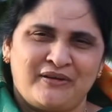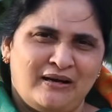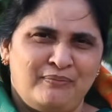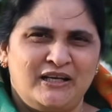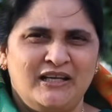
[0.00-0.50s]

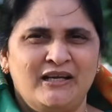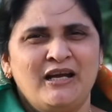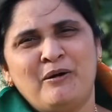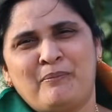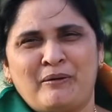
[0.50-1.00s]
కాబట్టి
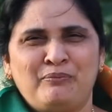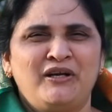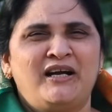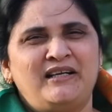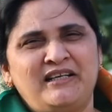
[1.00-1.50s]

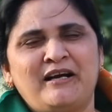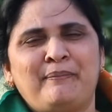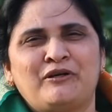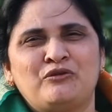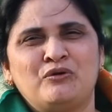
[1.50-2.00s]
ప్రభుని గట్టిగా
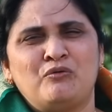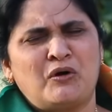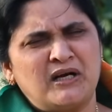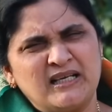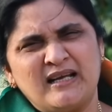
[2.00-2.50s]
పట్టుకొని
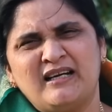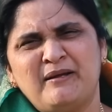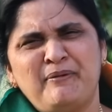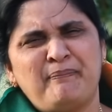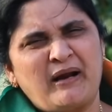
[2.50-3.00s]

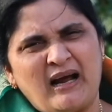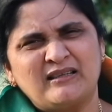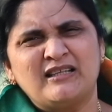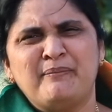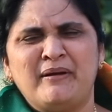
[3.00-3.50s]
ఒక్కటేనండి మీ
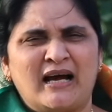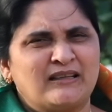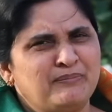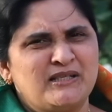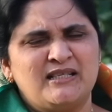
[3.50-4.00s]
ప్రార్థన మీ
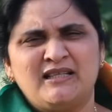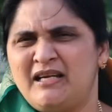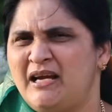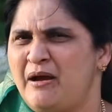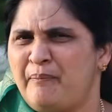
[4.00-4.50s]
ఆత్మీయ
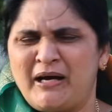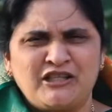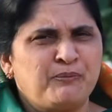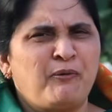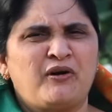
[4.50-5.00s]
స్థితిని
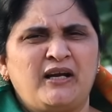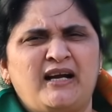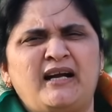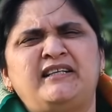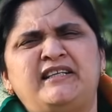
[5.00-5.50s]
మర్చిపోకండి
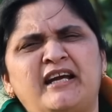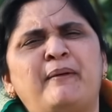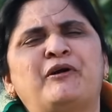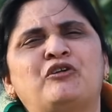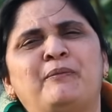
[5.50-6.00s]

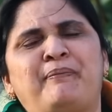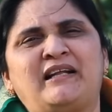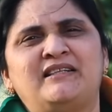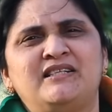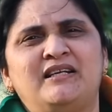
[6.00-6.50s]
గట్టిగా పట్టుకొని
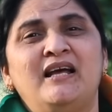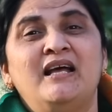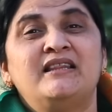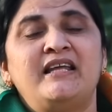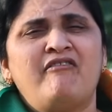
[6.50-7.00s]
ప్రార్థన చేయండి
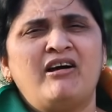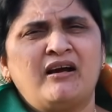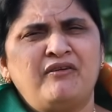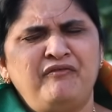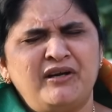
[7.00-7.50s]
దేవా
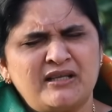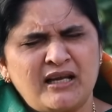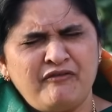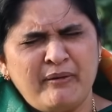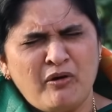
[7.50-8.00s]
నాకు
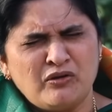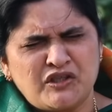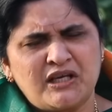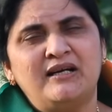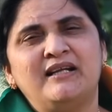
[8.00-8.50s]
విడుదల
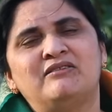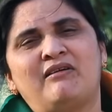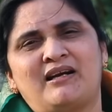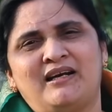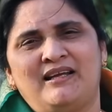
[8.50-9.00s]
విమోచన నీ
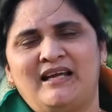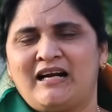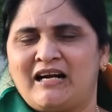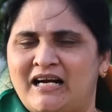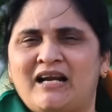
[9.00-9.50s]
ద్వారానే
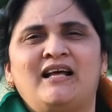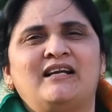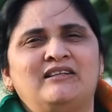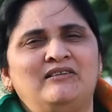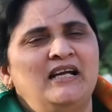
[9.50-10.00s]
ఎక్కడ
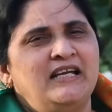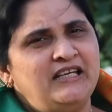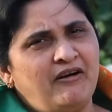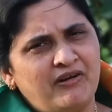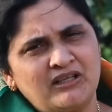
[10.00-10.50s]
కలగదు
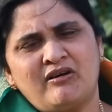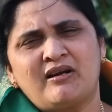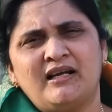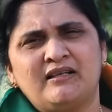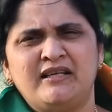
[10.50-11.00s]
ఎవరి
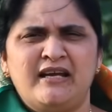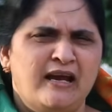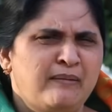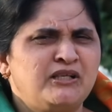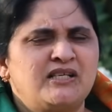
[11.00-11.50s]
ద్వారా కలగదు
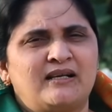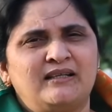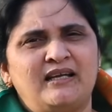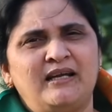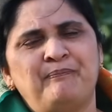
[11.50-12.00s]
ఏమి
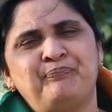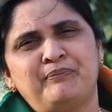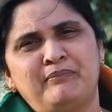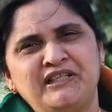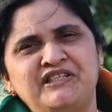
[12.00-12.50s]
జరగదని
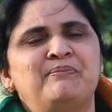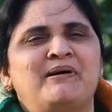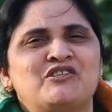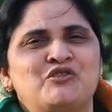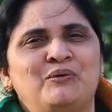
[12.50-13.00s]
మంచి
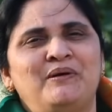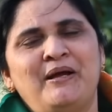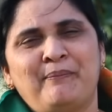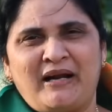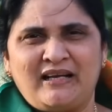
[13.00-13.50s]
మనసుతో
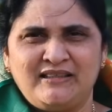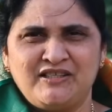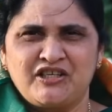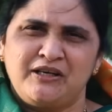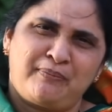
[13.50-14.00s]

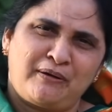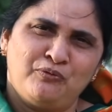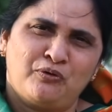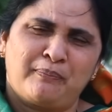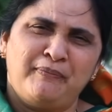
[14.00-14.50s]
ప్రార్థించండి
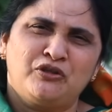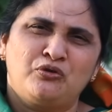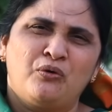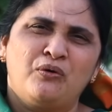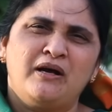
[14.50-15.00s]
ప్రభు కృప మీకు
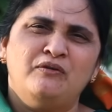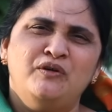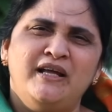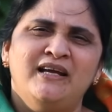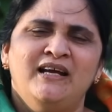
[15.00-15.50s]
తోడుగా
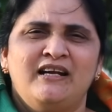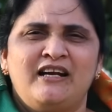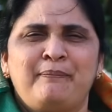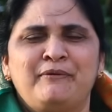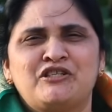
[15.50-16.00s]
ఉండి
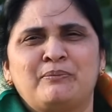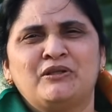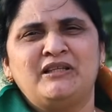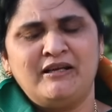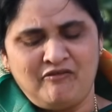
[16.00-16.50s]

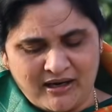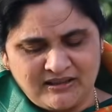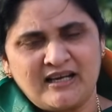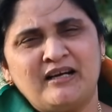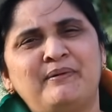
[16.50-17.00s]
నడిపించబోతుంది ఈ
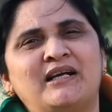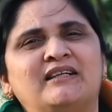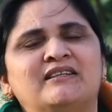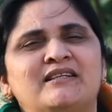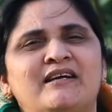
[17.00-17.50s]
వాగ్దానాన్ని బట్టి
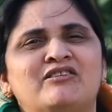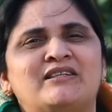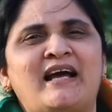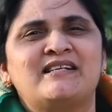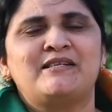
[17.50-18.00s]
అందరూ
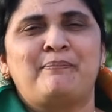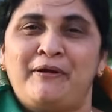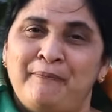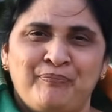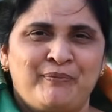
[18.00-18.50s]
దేవుని థ్యాంక్స్
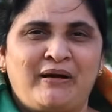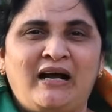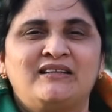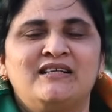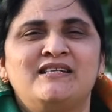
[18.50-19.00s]
చెప్పి
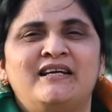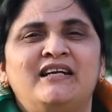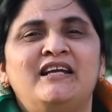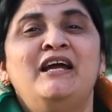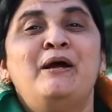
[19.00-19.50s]
ప్రార్థన
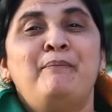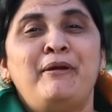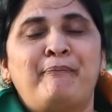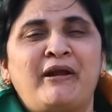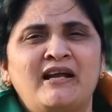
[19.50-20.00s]
చేయండి
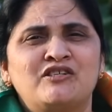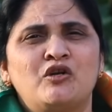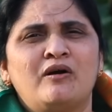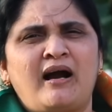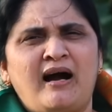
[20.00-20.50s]
మీ
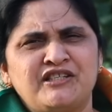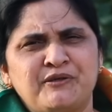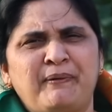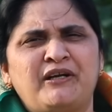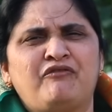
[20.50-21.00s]
ప్రేయర్స్లో
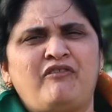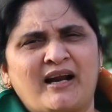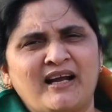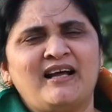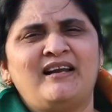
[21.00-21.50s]
కాచిపేట
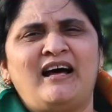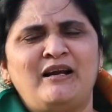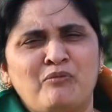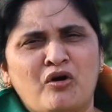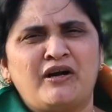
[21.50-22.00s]
వరంగల్
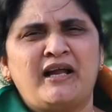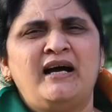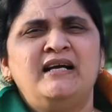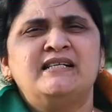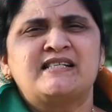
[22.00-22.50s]
హన్మకొండ
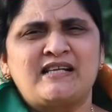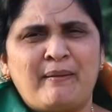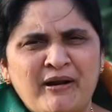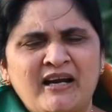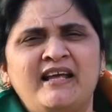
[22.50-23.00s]

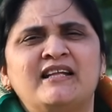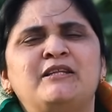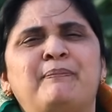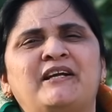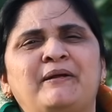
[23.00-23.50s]
సభలని
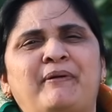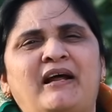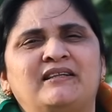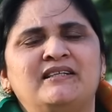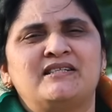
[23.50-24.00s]
ఎత్తిపట్టి
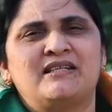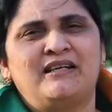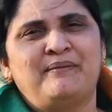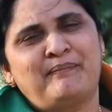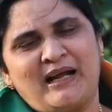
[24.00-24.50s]

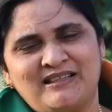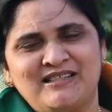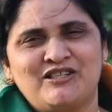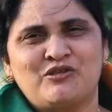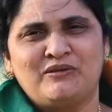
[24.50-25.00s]
ప్రార్థించండి
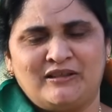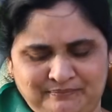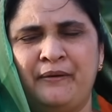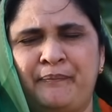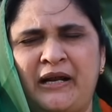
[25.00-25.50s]
ప్రార్థన చేసుకుందాం
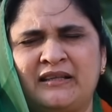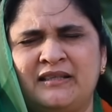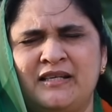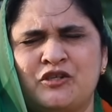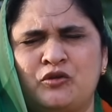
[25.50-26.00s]

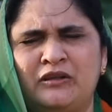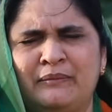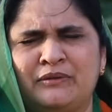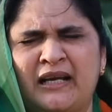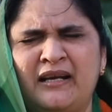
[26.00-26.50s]
ప్రార్థన
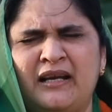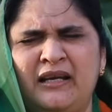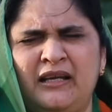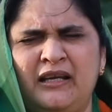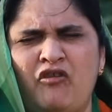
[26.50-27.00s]
చేసుకుందాం
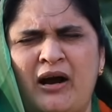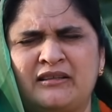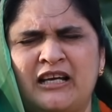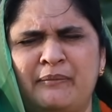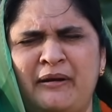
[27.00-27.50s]
తండ్రి ఈ
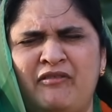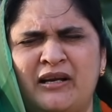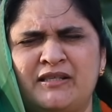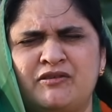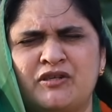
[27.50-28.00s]
వాగ్దానం
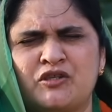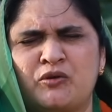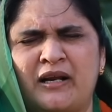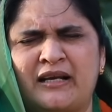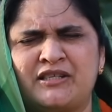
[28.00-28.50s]
ఎవరు రిసీవ్
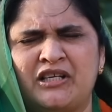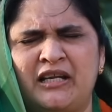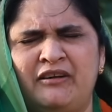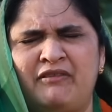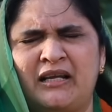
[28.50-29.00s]
చేసుకుని రక్షణ
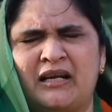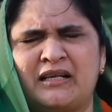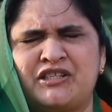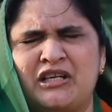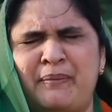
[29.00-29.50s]
లేని వారికి
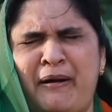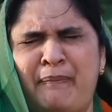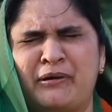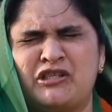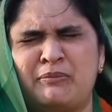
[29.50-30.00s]
రక్షణ
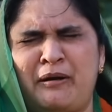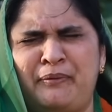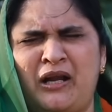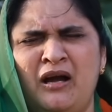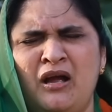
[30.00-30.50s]
పాప
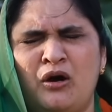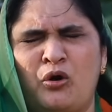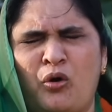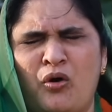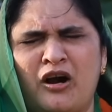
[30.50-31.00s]

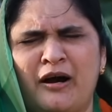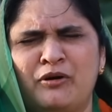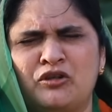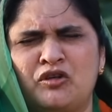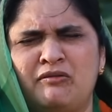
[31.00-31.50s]

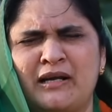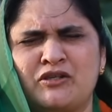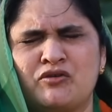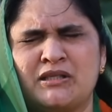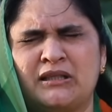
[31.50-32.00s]
రోగములతో ఉన్న
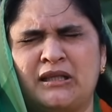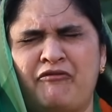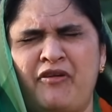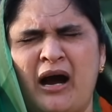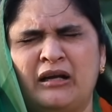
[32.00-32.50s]
వారికి స్వస్థత
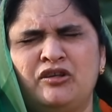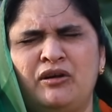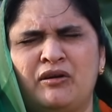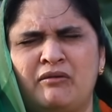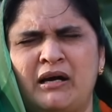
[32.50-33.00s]

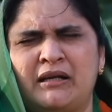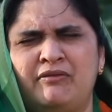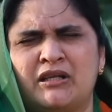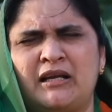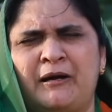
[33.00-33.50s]
వ్యాధుల్లో ఉన్న వారికి
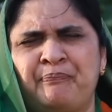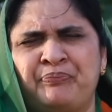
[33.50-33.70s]
విడుదల